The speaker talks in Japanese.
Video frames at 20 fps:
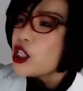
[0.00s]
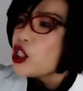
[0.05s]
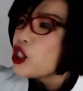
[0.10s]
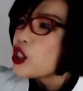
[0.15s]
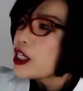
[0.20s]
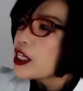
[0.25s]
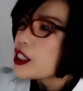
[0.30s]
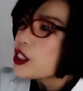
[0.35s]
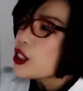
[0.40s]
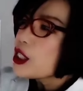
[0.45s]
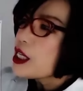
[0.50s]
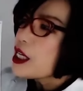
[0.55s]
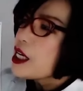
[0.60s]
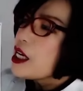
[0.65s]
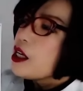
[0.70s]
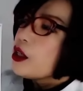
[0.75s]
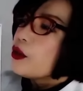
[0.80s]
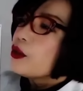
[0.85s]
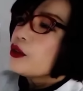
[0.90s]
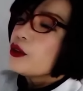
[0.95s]
しか
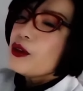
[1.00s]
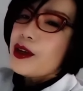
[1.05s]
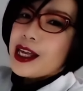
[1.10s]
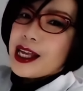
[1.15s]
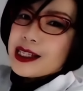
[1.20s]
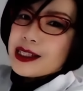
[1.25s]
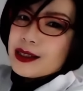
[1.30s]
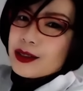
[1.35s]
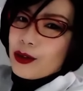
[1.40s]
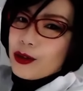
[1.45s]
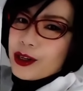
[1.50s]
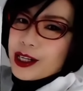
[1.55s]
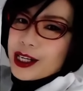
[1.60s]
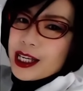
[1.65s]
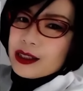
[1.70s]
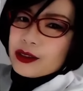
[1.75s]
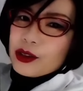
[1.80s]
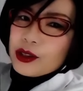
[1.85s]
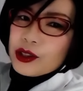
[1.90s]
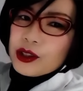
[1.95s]
し、この
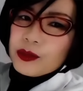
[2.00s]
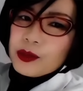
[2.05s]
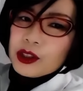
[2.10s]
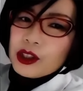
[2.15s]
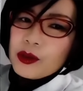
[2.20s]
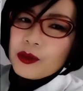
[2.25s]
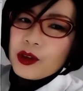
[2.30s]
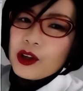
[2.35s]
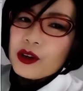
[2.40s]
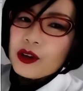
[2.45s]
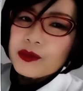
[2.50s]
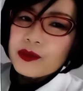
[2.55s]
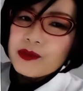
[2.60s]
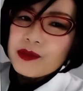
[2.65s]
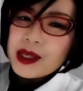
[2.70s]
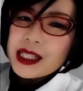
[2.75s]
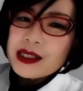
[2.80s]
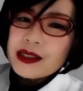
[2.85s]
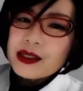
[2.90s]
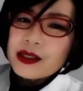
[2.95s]
エストロゲンというものも
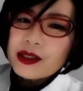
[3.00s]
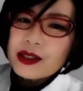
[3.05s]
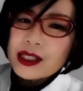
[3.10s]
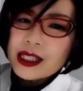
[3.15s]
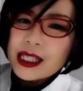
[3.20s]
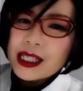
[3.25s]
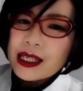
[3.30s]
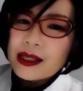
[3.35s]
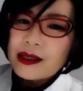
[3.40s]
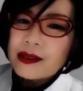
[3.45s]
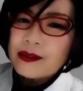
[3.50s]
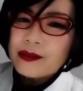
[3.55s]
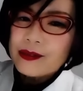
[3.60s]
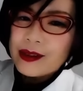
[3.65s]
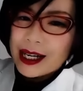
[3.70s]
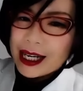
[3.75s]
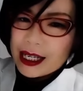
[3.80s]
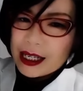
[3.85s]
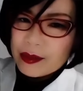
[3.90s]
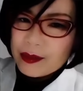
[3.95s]
3つに
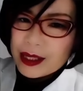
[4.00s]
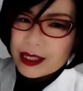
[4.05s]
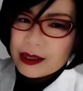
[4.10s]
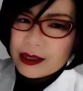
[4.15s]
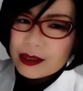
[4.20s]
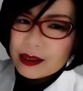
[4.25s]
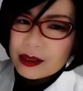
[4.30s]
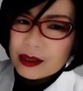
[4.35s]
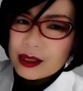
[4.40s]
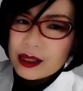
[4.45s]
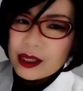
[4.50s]
分かれます。